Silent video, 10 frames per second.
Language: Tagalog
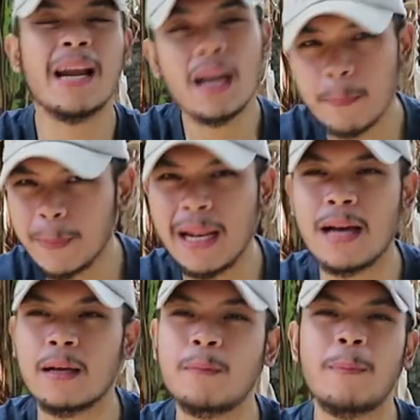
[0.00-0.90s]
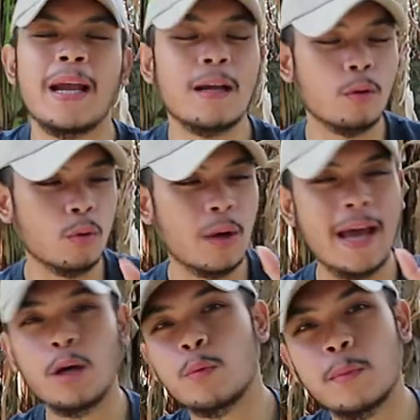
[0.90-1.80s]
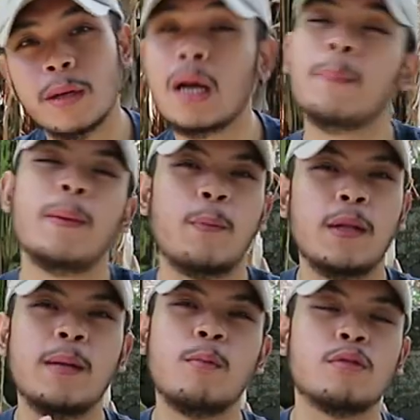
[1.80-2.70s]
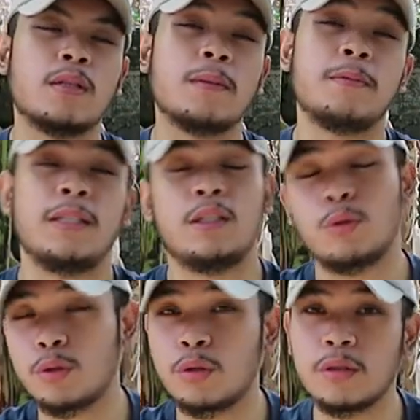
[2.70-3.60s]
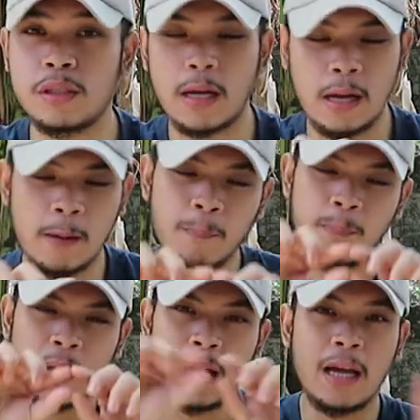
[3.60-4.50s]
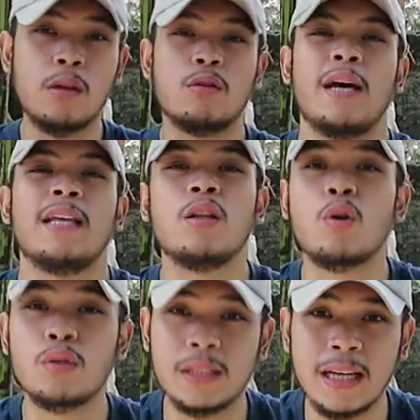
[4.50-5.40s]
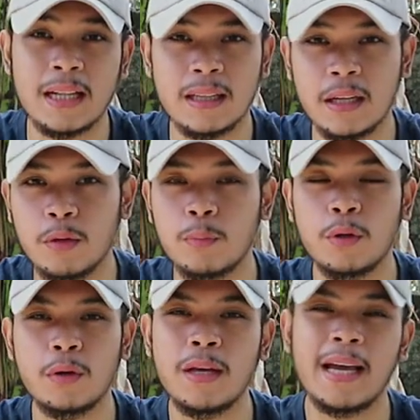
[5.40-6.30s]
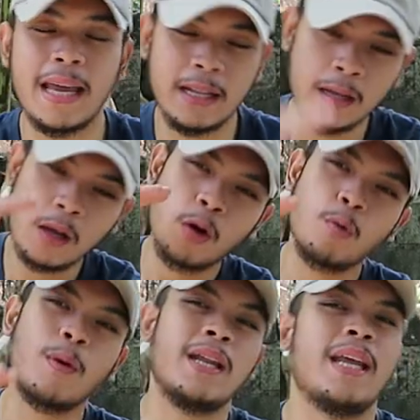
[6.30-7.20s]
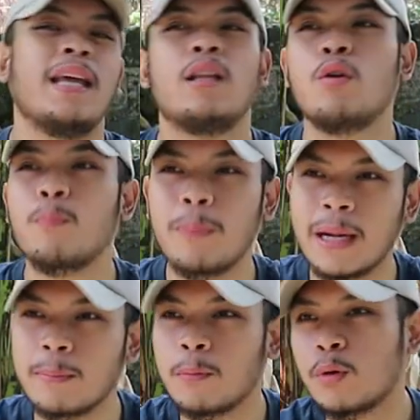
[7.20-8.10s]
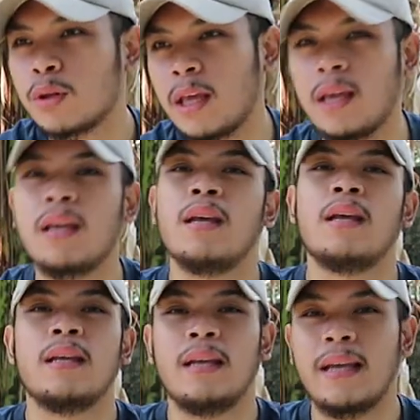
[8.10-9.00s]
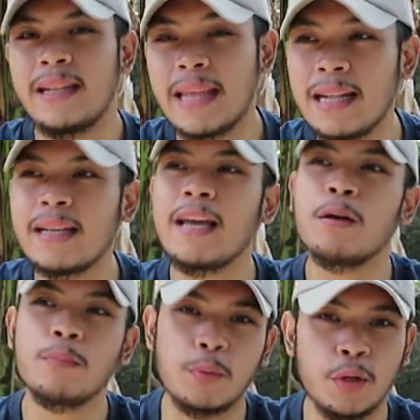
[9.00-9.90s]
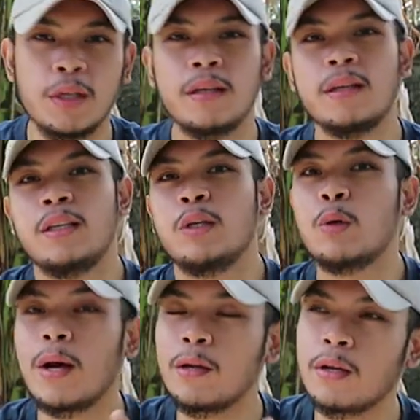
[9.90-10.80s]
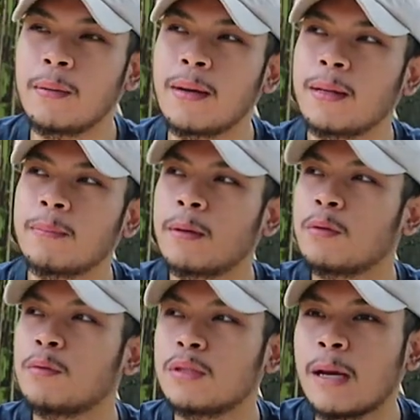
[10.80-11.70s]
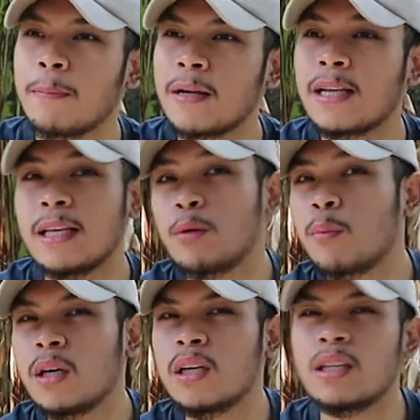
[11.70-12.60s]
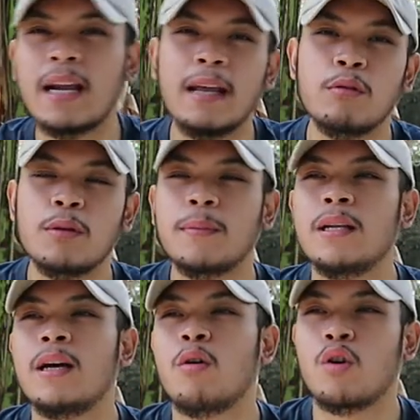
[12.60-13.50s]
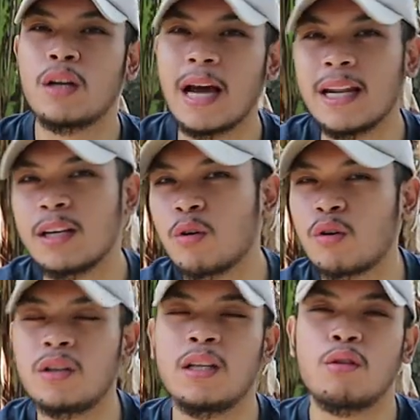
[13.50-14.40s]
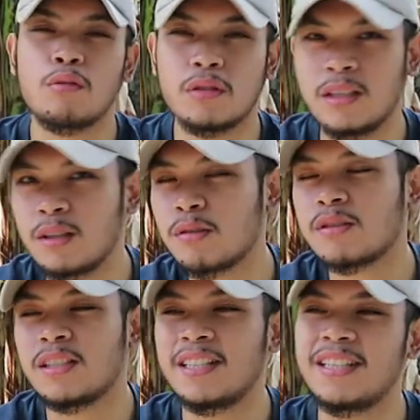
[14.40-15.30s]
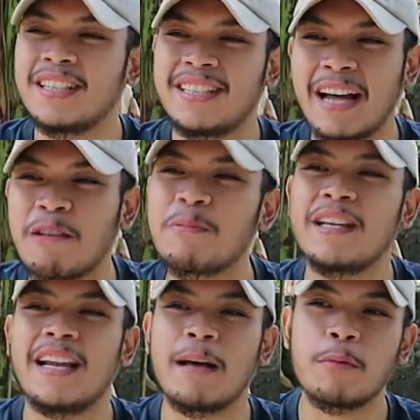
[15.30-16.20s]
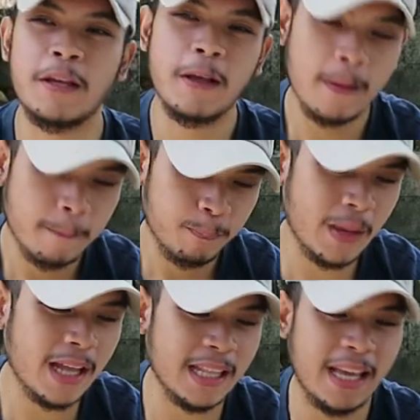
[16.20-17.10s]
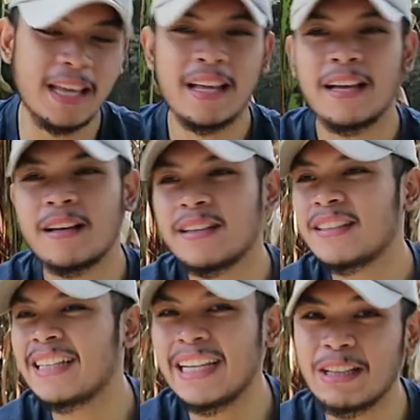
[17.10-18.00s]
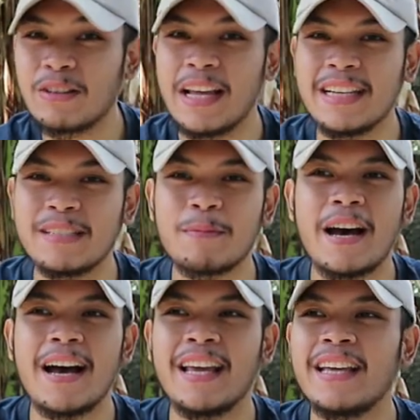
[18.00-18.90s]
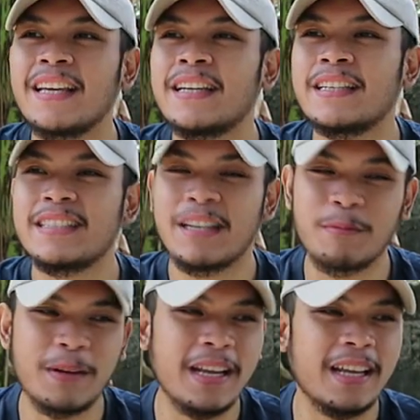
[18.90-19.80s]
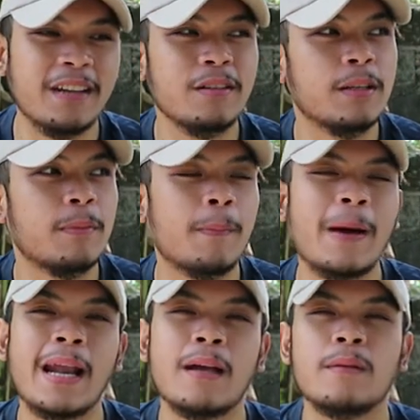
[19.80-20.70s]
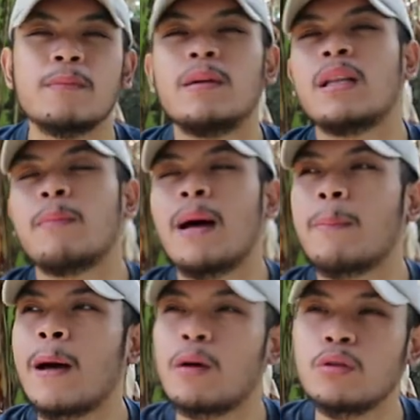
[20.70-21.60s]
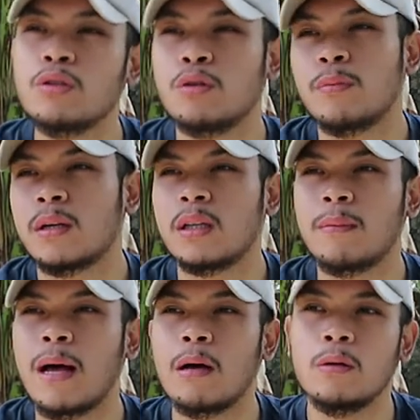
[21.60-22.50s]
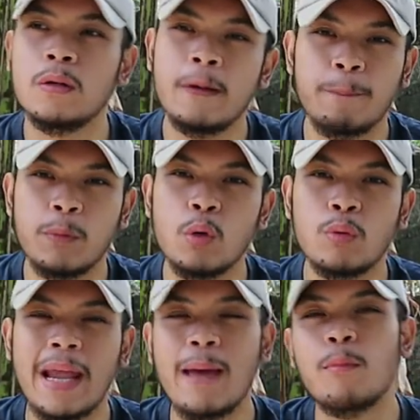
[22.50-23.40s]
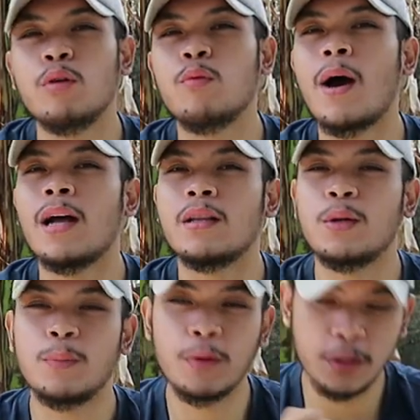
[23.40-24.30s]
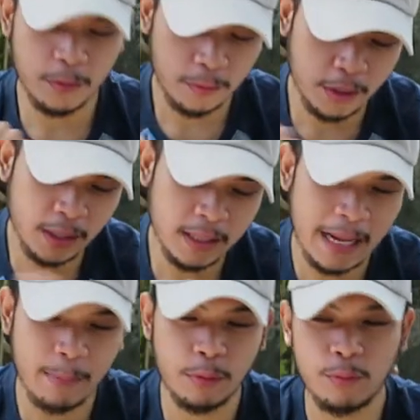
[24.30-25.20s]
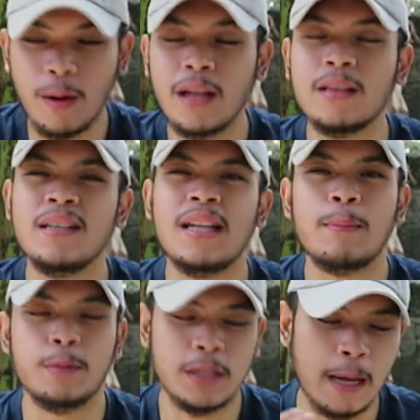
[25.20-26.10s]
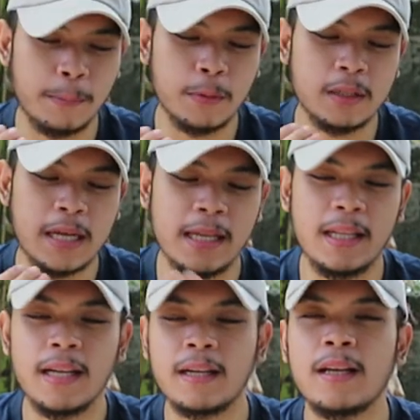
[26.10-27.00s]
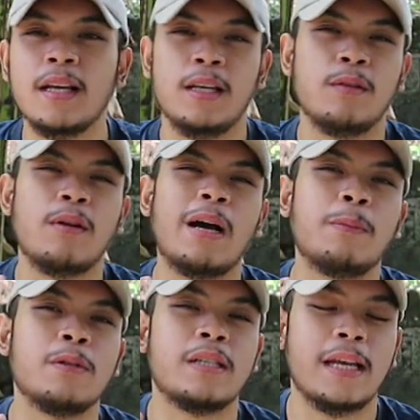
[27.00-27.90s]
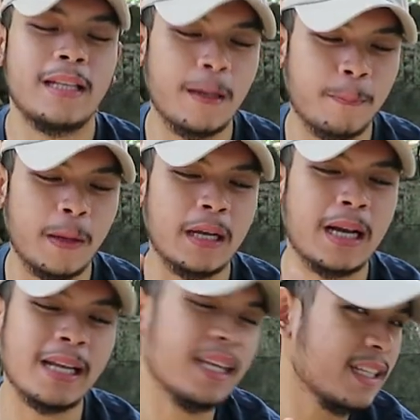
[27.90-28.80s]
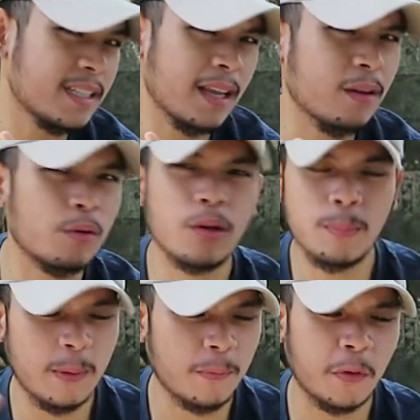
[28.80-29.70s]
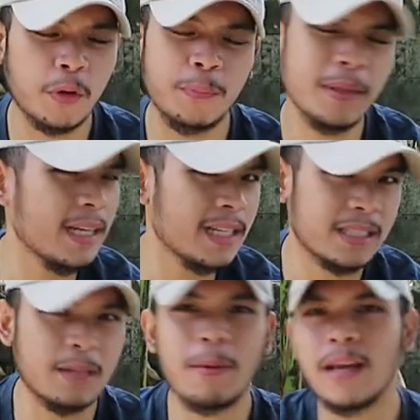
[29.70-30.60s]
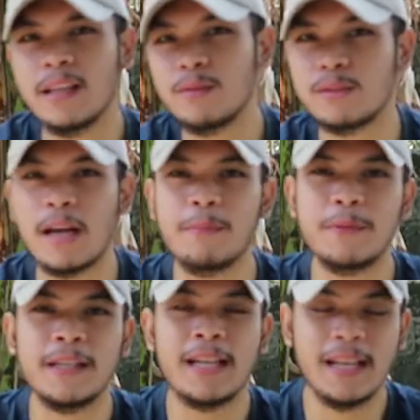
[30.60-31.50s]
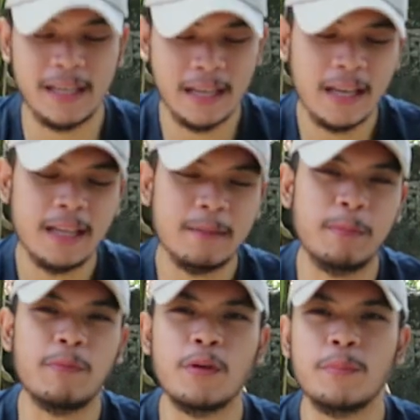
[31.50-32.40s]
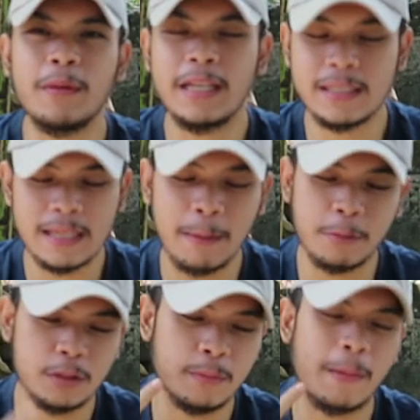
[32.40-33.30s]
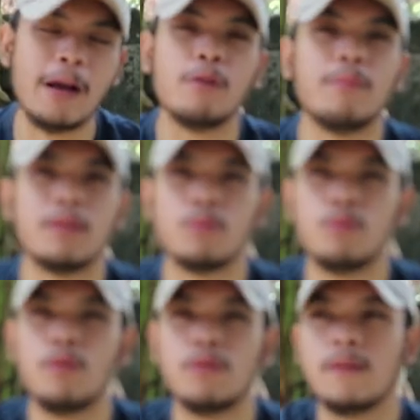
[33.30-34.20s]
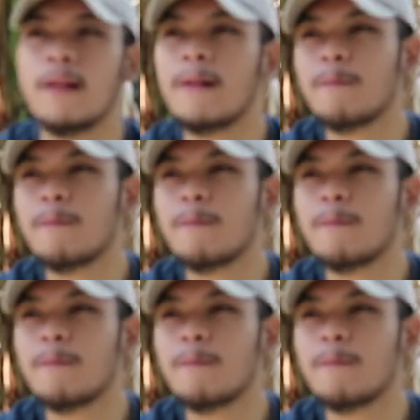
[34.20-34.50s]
Parang kape lang. Parang kung ayaw mo magkape, pwede mong substitute dun sa ano, hydroxycat na yun, boy. Okay, again, 1.8 yung per bote. And then, ngayon boy, yung ano naman, pag-uusapan natin, yung mga na-try ko naman na organic or detox-detox na sinasabi nila, boy. Dati, dito din sa bahay, syempre, ano, di ba, parang mataba pa ako na, sobrang taba ako. Yung lemon water, boy, okay? Lemon water, tapos apple cider. Yung apple cider, pagkagising, okay, before meals, di ba, yan yung sabi nila eh. Before meals, tapos bago matulog.